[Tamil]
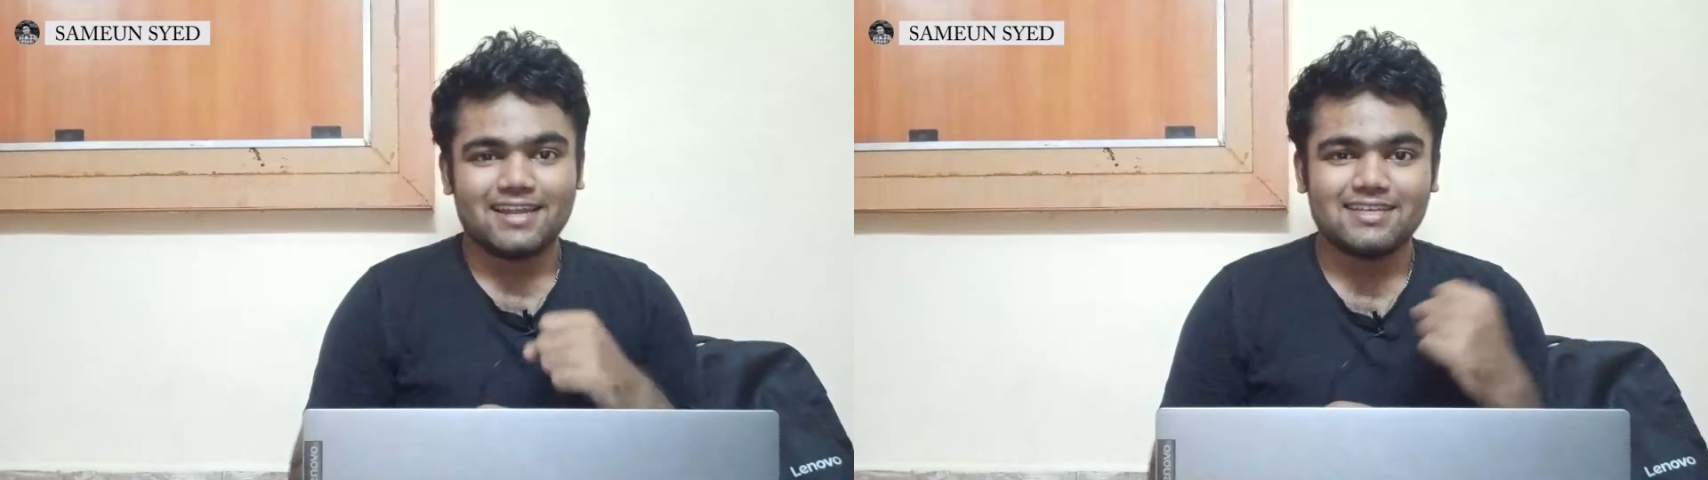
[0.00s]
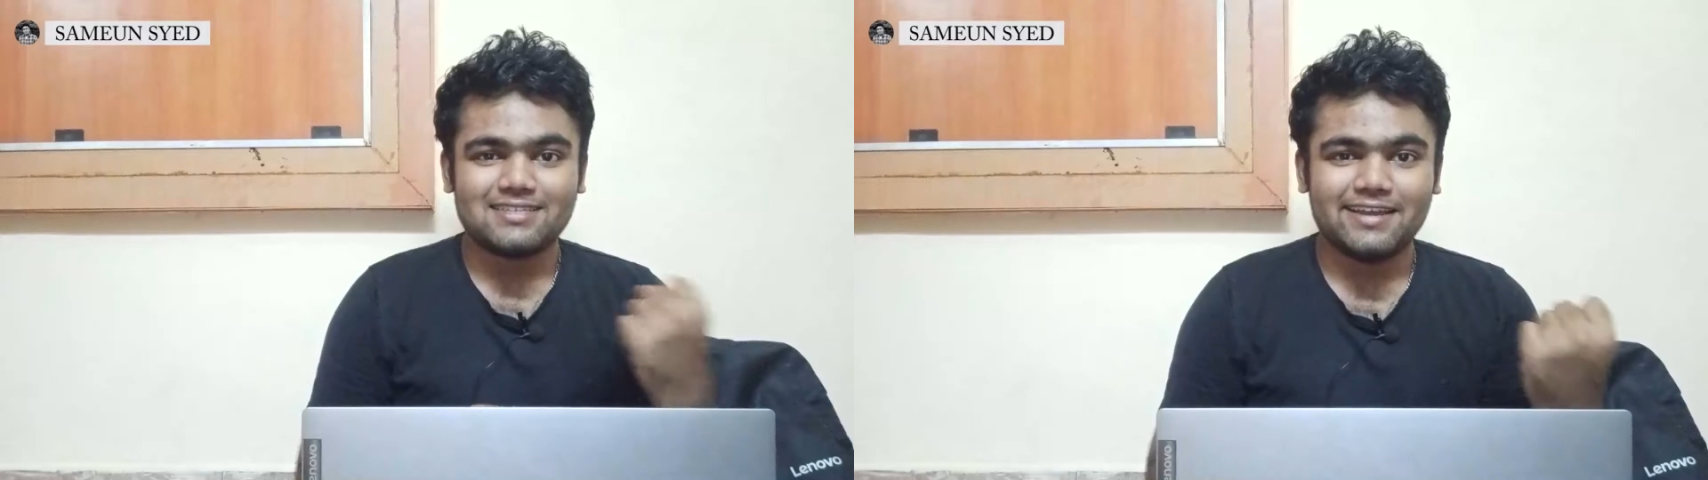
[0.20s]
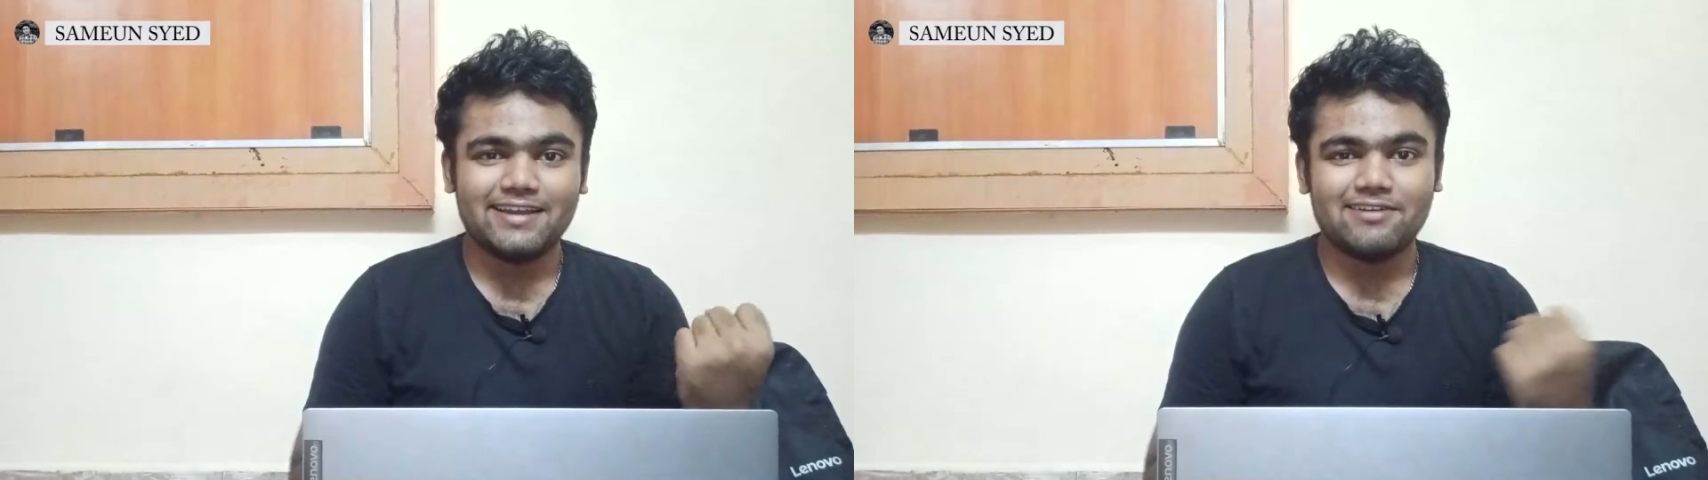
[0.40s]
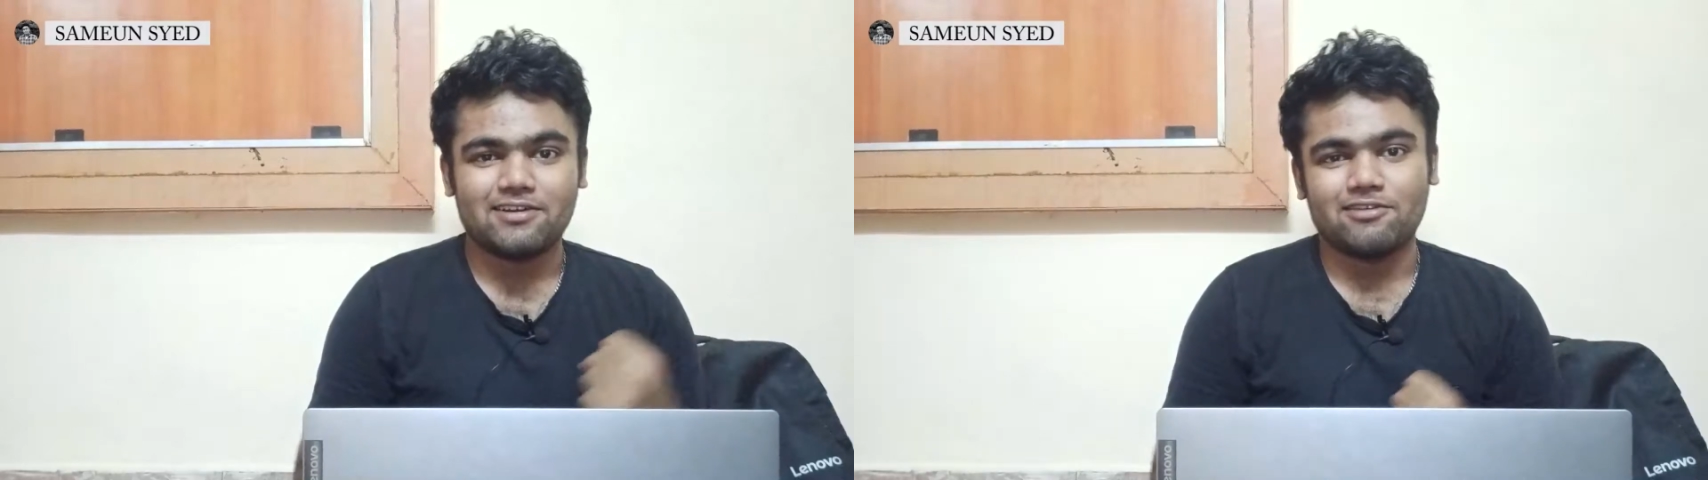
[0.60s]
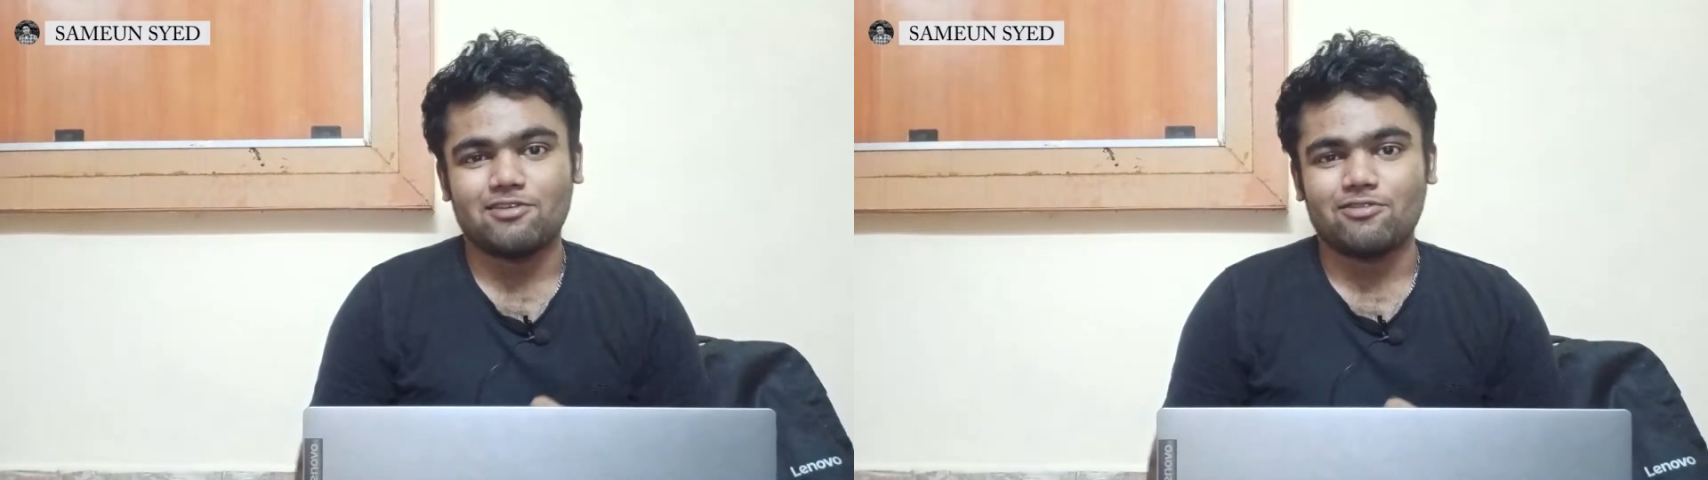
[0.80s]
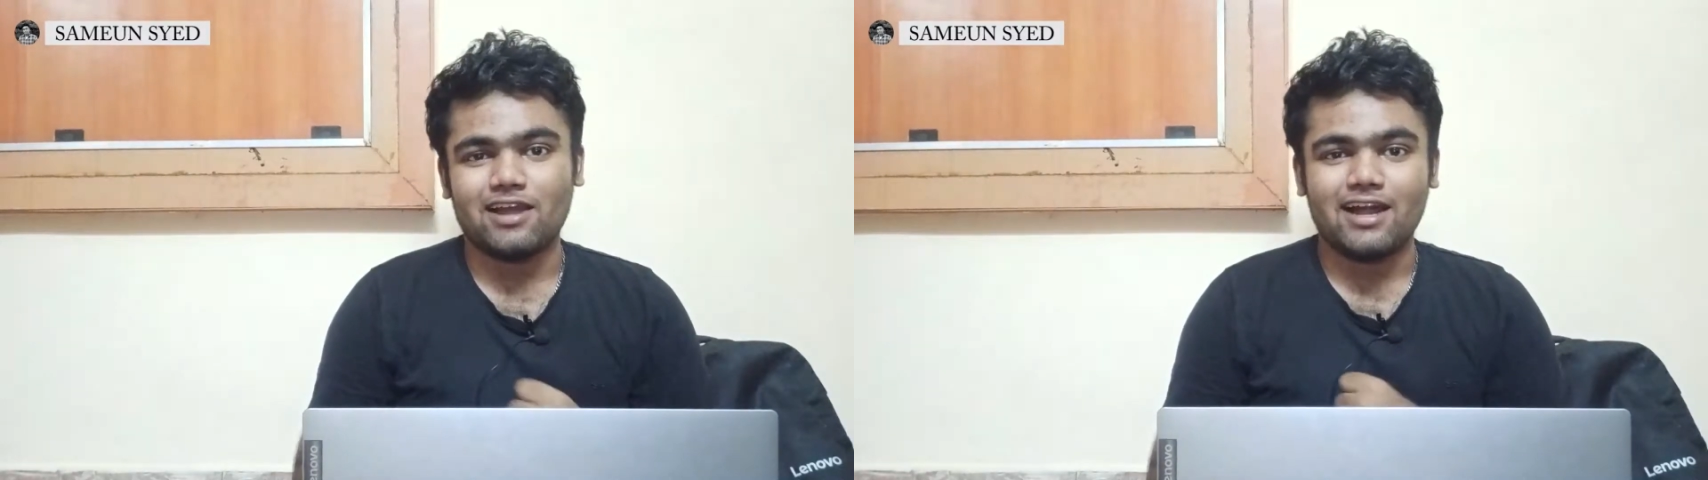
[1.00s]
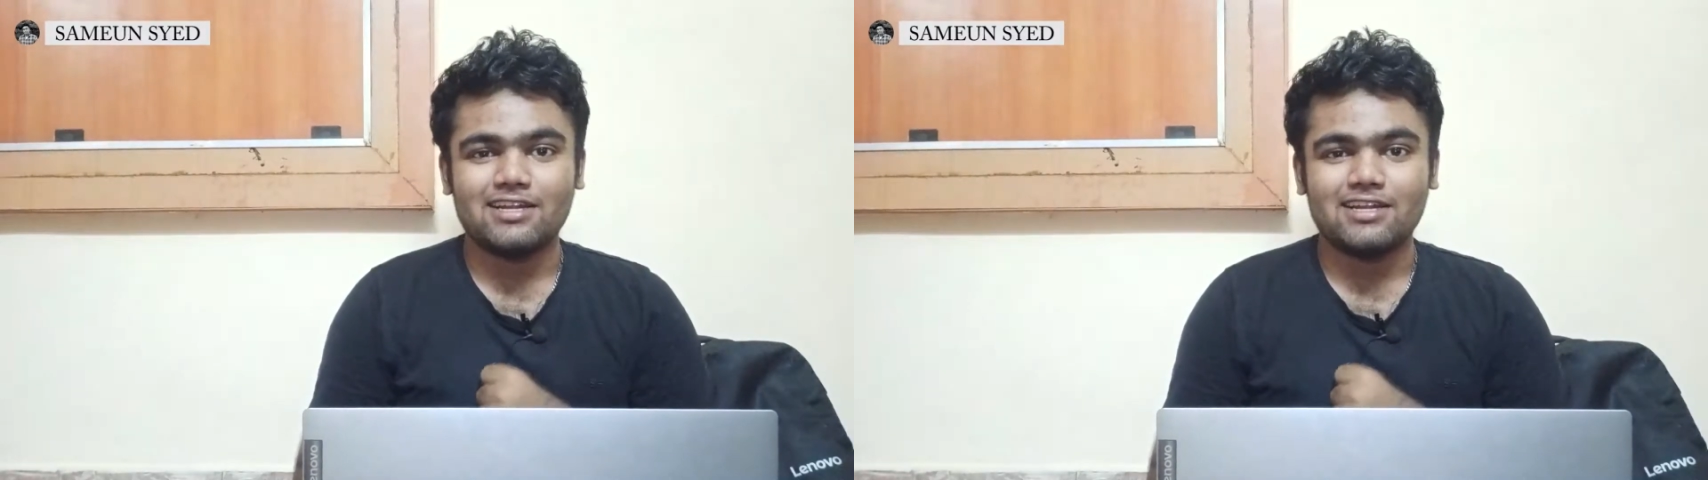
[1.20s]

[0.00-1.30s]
நான் சைடில் வரவங்களை ஃபுல்லாக